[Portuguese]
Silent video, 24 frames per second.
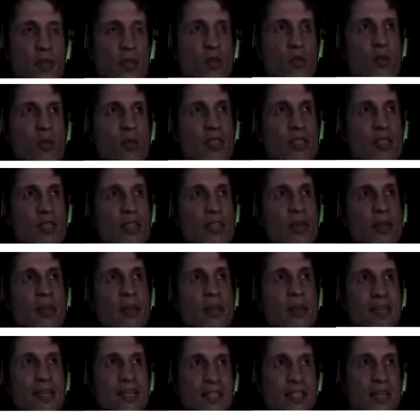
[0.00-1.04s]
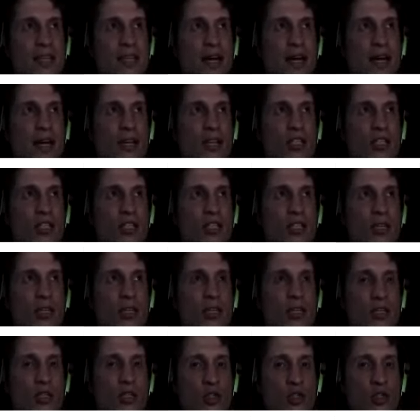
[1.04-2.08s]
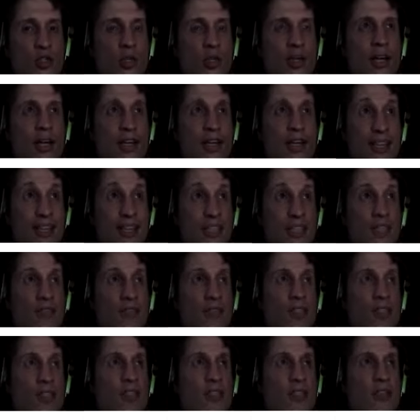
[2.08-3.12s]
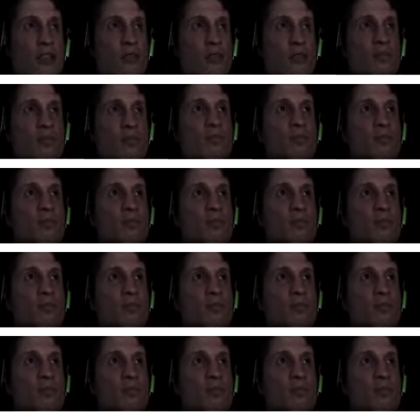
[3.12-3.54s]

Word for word: Eu comecei ele mais tarde, tá? A jogar nessa versão.